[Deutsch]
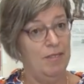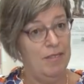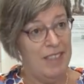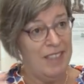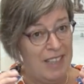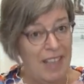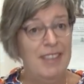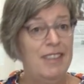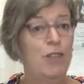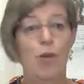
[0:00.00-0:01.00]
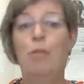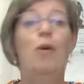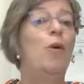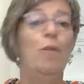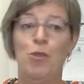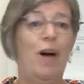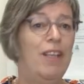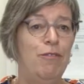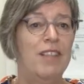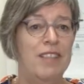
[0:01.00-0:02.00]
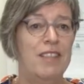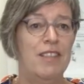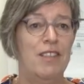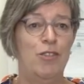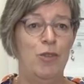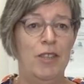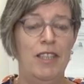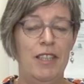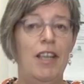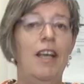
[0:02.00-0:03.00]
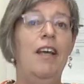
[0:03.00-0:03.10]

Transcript: Je kleiner die Gruppe, umso einfacher ist es natürlich.